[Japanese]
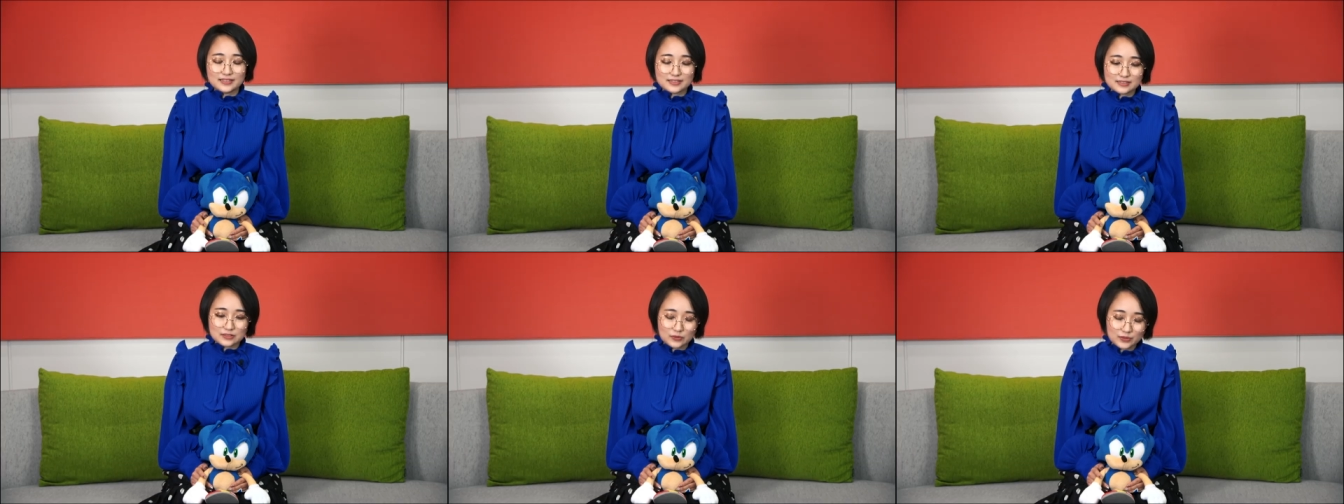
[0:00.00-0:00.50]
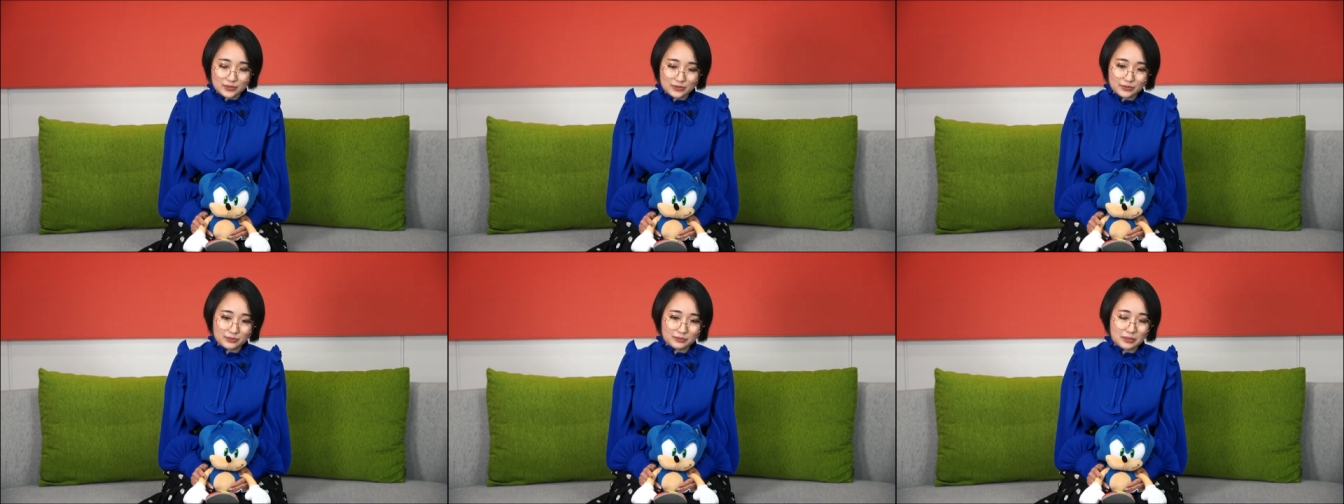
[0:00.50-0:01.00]

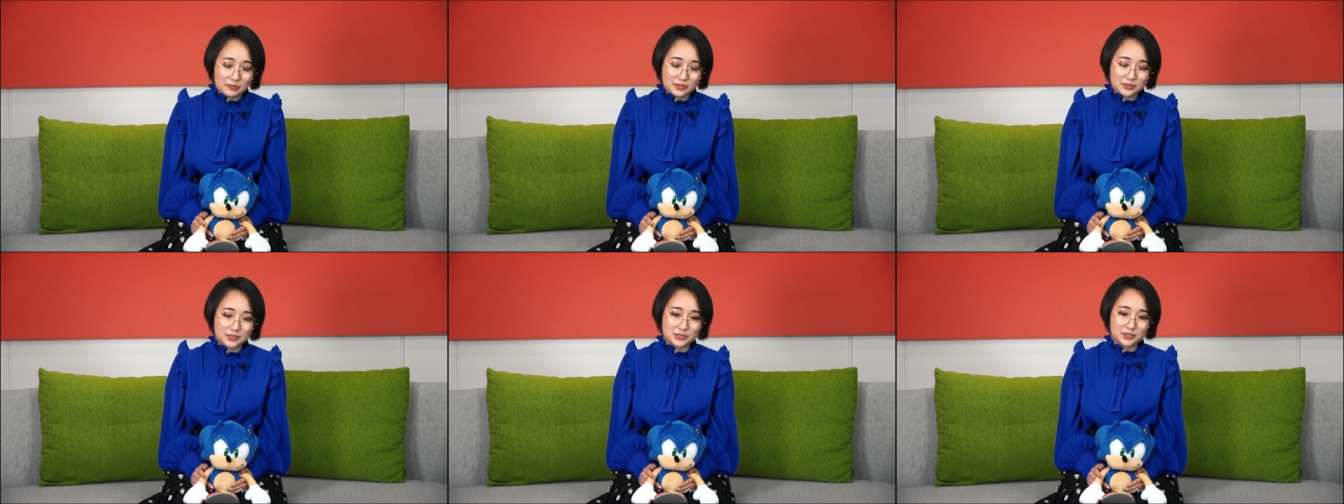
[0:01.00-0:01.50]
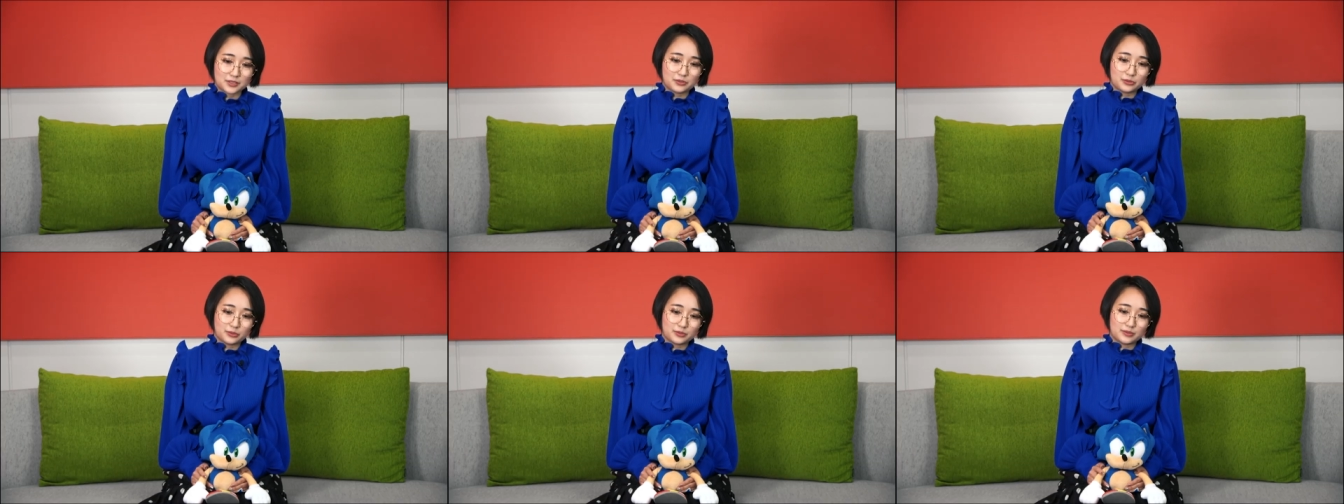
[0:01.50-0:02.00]
ソニックは私
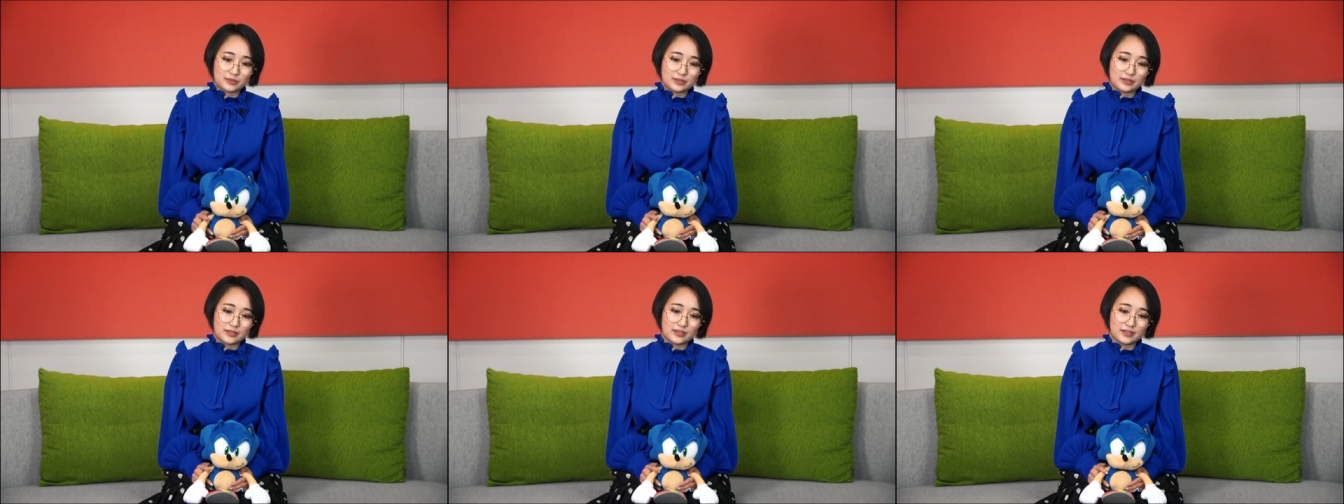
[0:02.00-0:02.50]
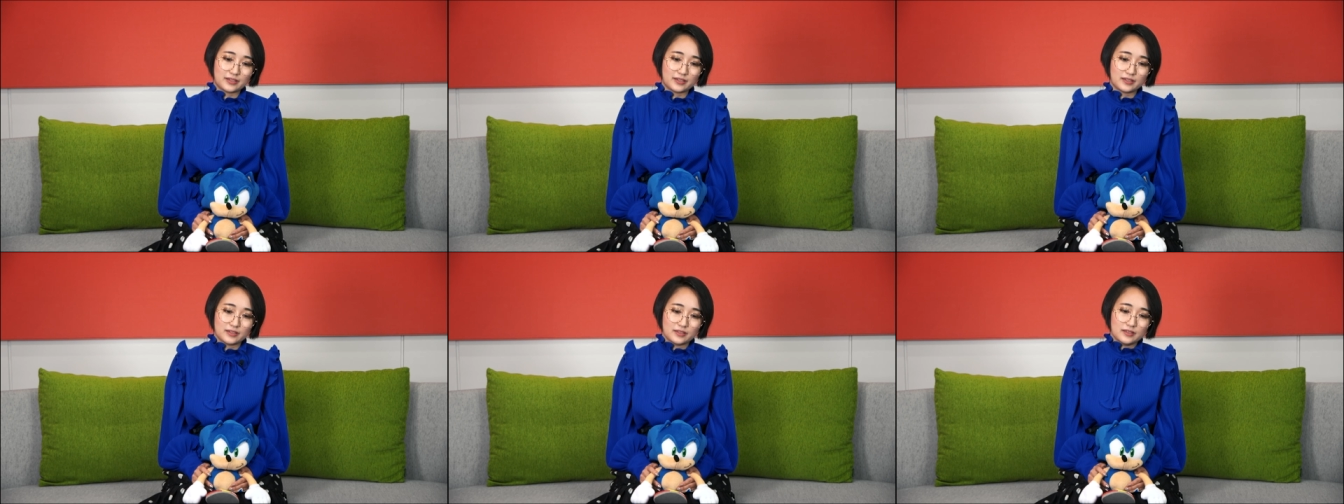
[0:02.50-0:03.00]
にとっ
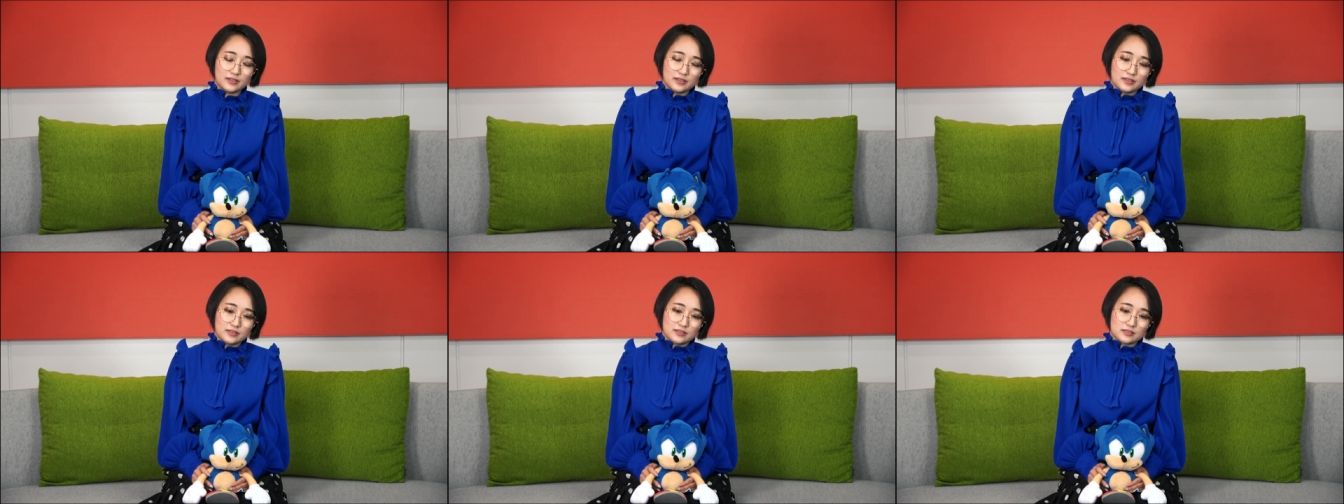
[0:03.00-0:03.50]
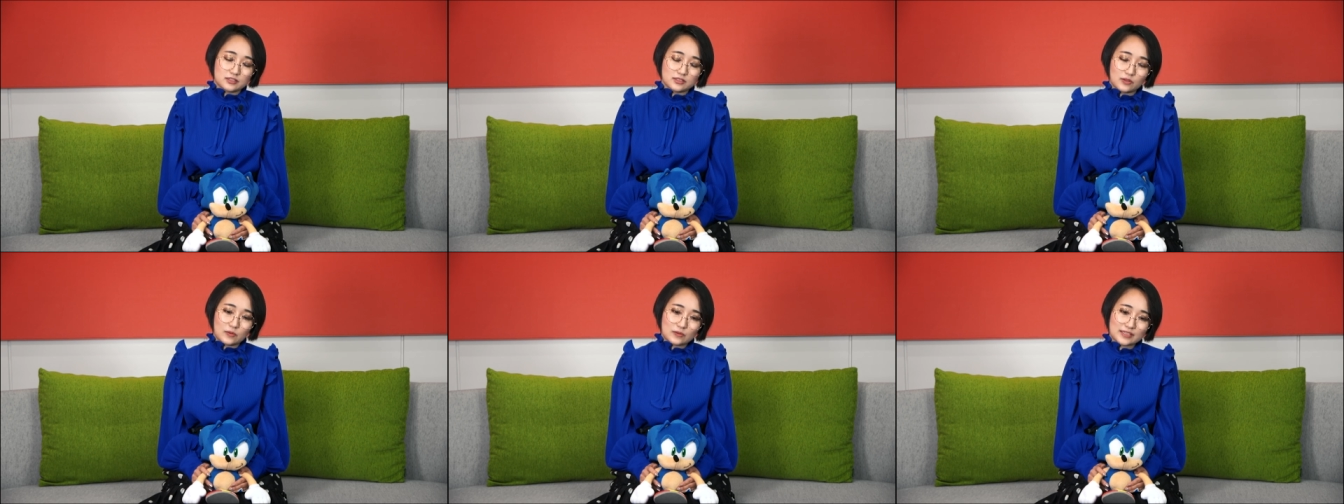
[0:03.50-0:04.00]
て
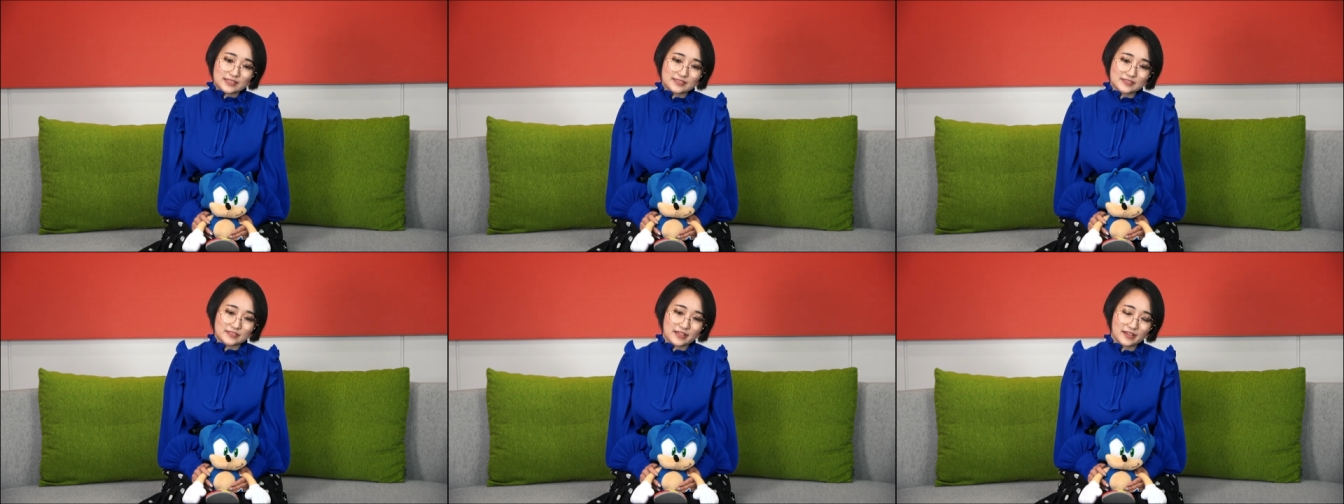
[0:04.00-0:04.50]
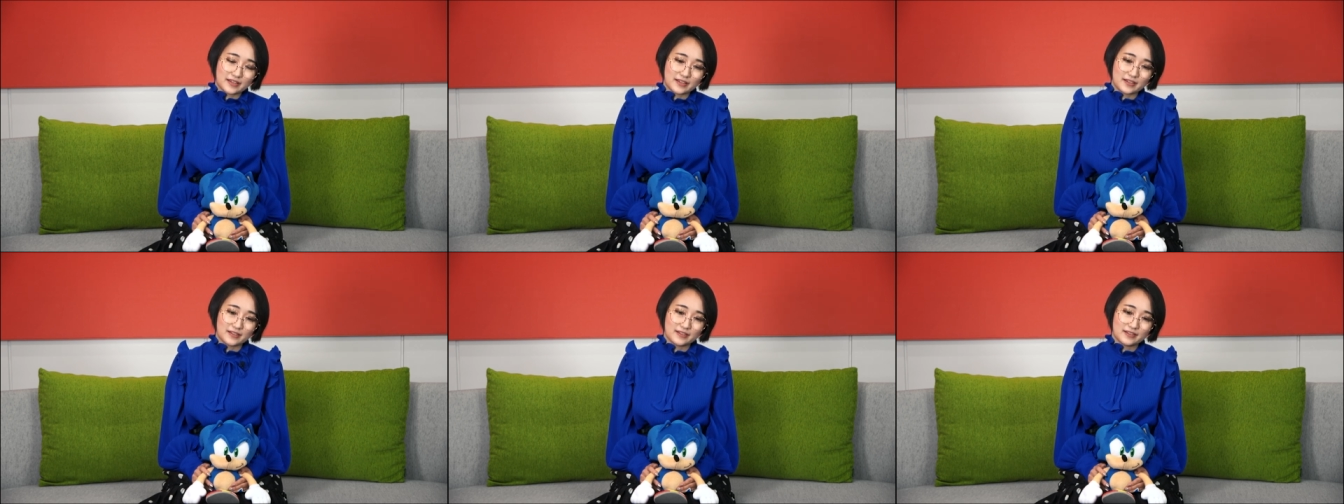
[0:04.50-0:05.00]
そうです
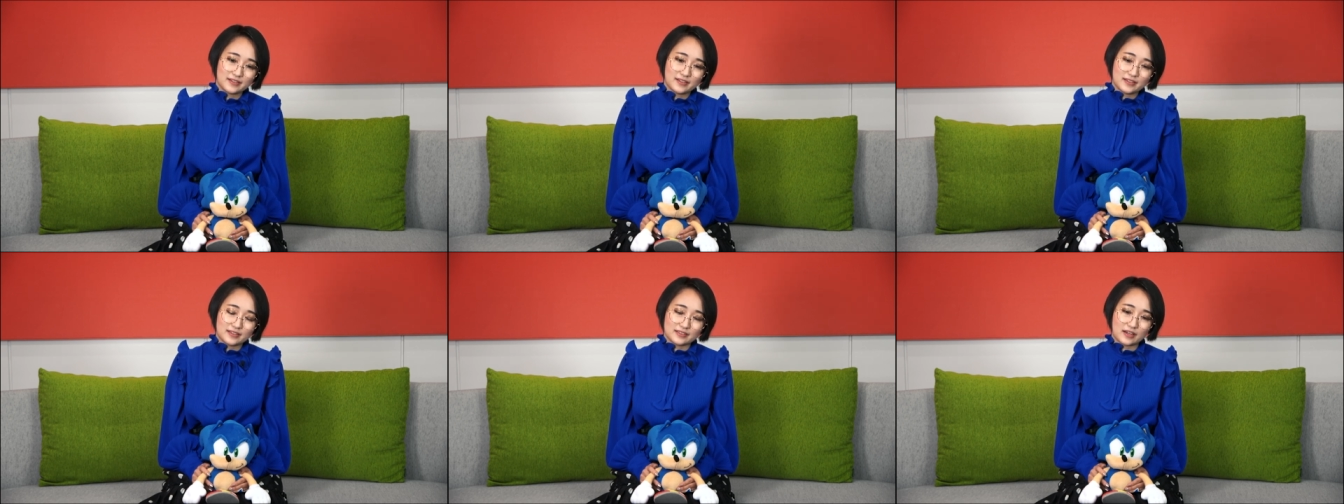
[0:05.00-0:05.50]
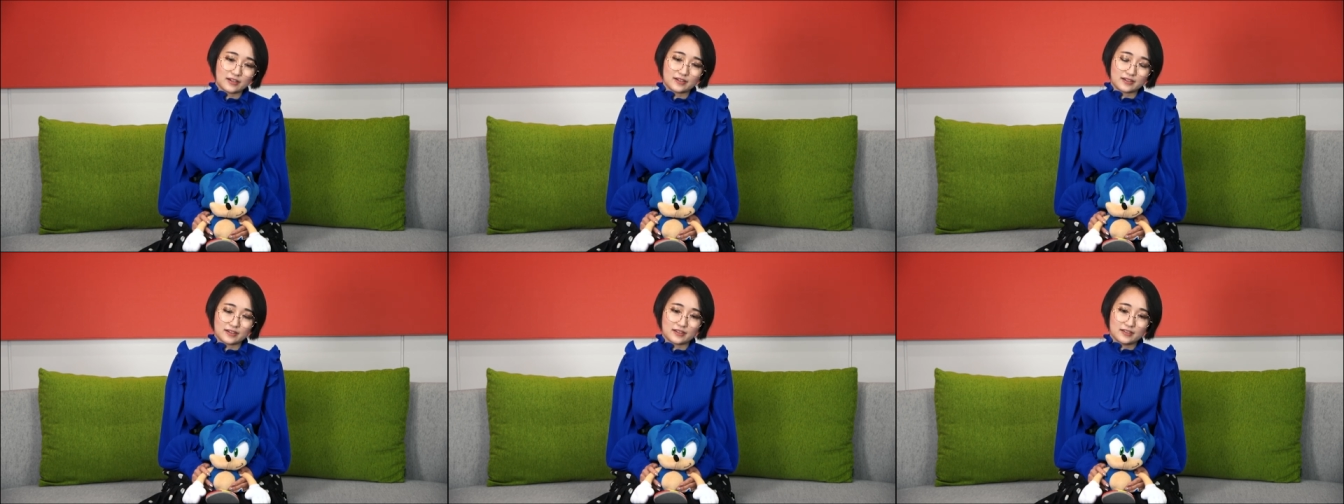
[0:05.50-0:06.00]
ねなん
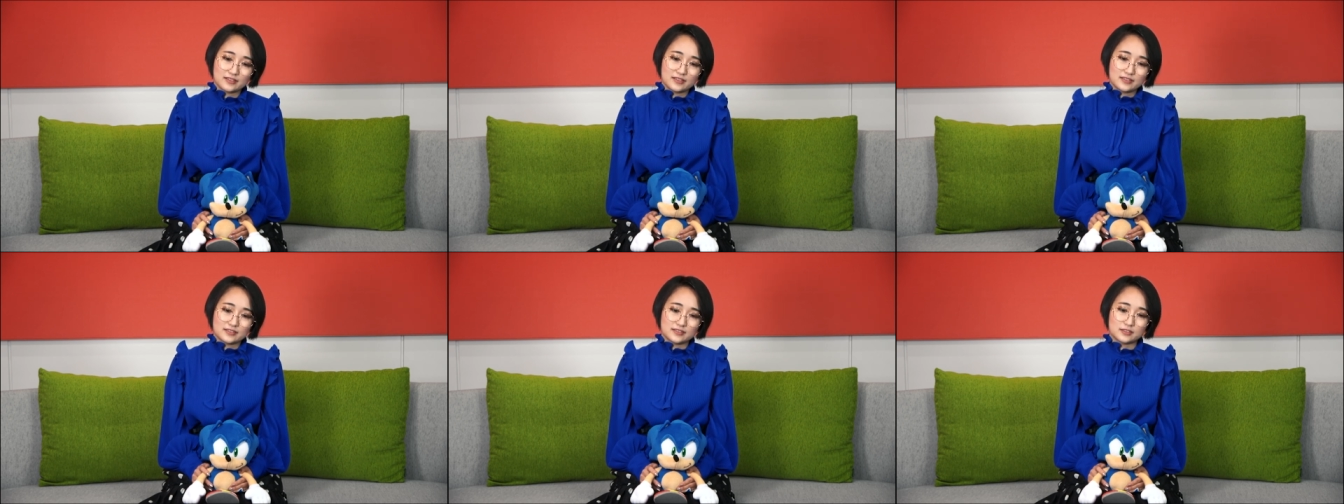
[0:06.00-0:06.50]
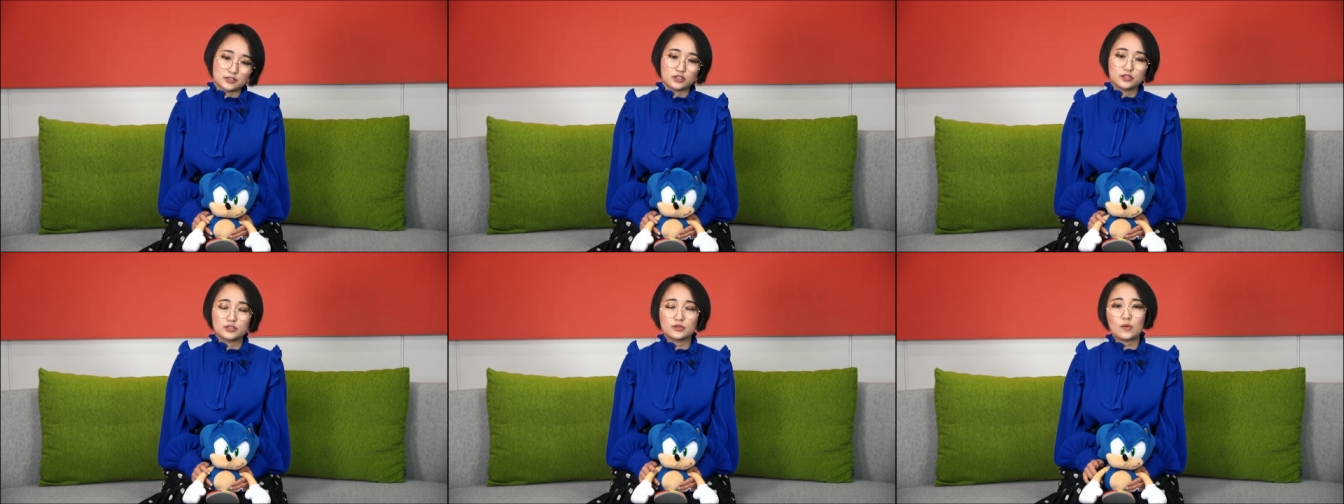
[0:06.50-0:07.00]
か
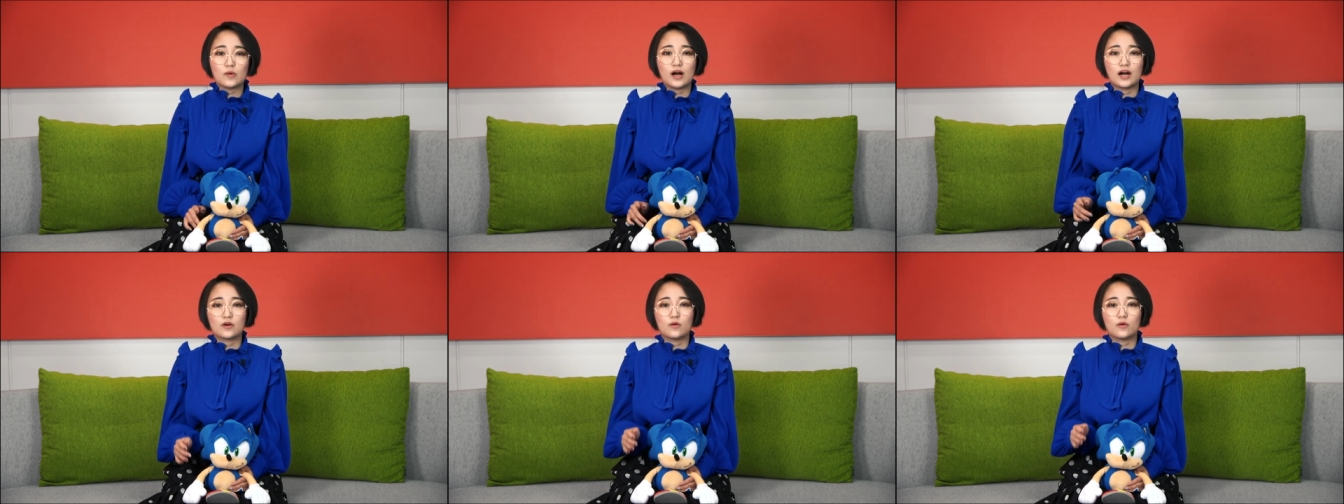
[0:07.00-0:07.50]
ずっと憧